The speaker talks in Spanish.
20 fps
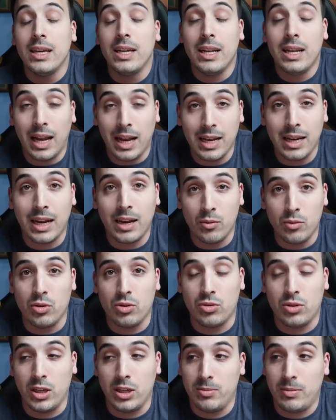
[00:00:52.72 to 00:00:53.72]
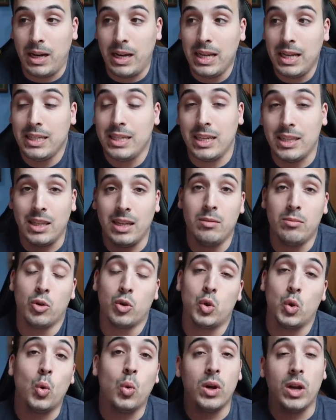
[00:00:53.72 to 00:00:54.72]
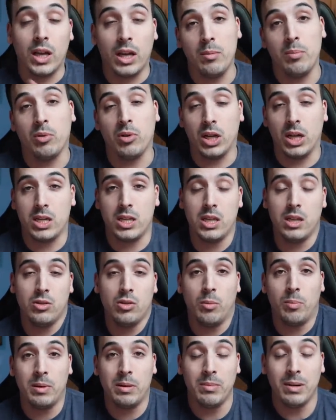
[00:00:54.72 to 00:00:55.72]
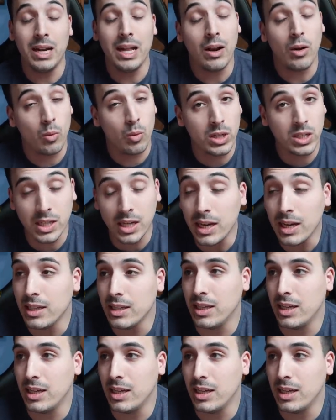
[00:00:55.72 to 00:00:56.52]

la Liga 1-2-3, ¿vale? Ya tenemos un equipo que ascendió primero, al el Huesca,